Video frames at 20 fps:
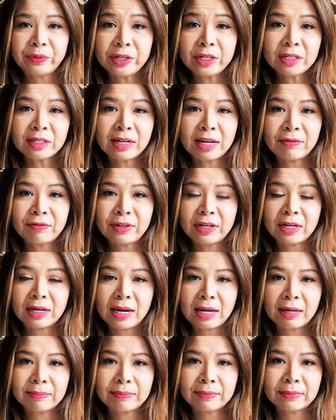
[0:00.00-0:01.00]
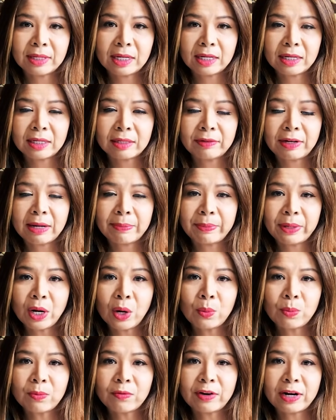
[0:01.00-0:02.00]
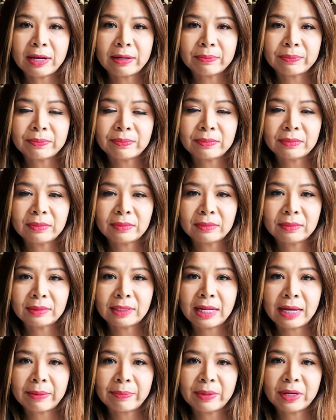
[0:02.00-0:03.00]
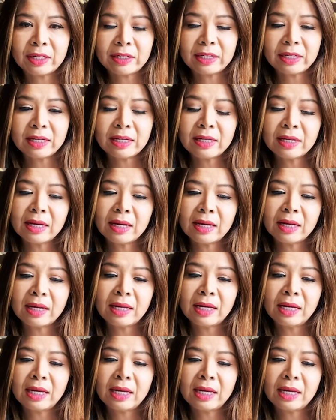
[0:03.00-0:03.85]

nhất là việc làm uh, làm nông và làm làm ở cái uh,